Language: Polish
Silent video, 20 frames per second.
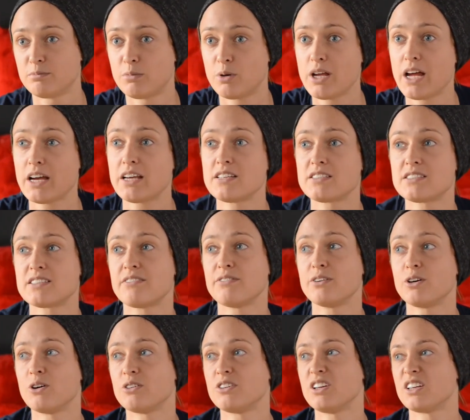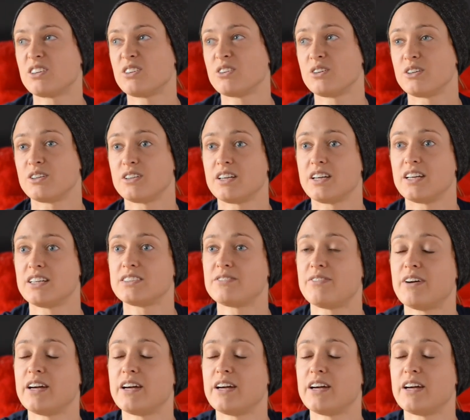Bo jak jest za wygodnie, to nigdy nie jest